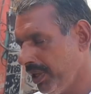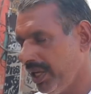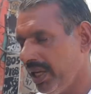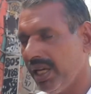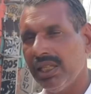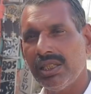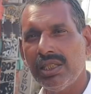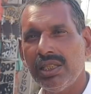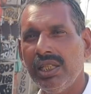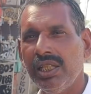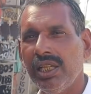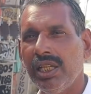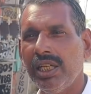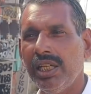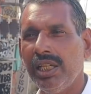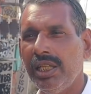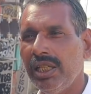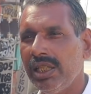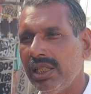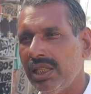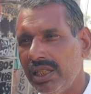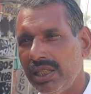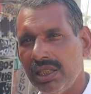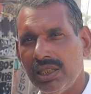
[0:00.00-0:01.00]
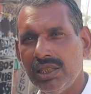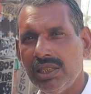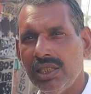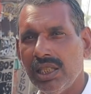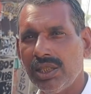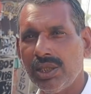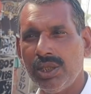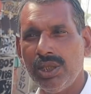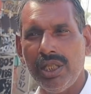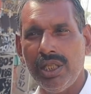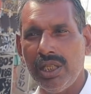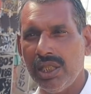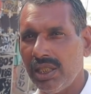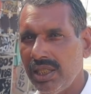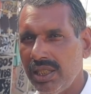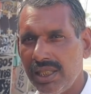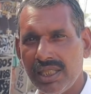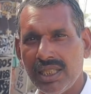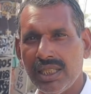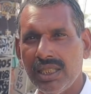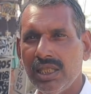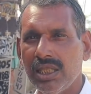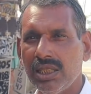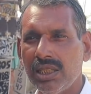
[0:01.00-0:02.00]
पढ़ाते हैं एक लड़की जाती है एक
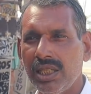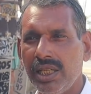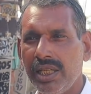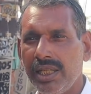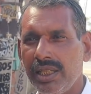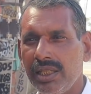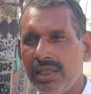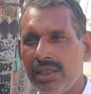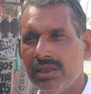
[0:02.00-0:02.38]
लड़का जाता है